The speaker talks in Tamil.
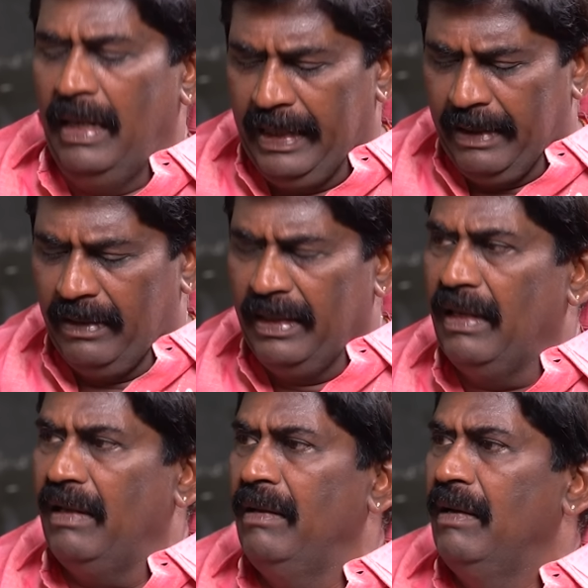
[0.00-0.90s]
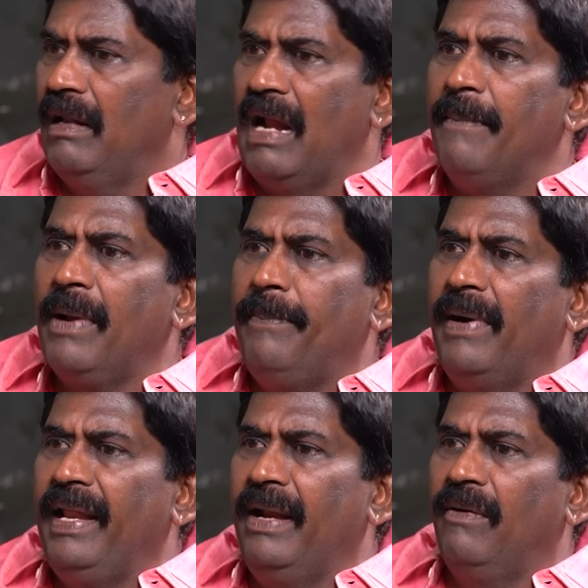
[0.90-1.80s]
நீங்கள் வந்து ராமர்
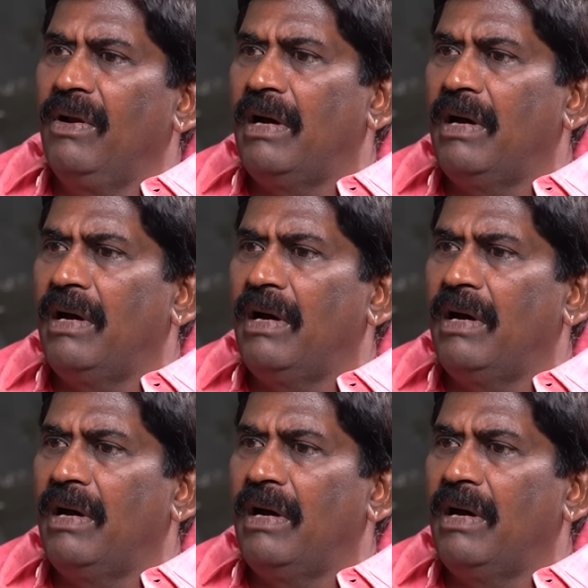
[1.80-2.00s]
பாண்டியன்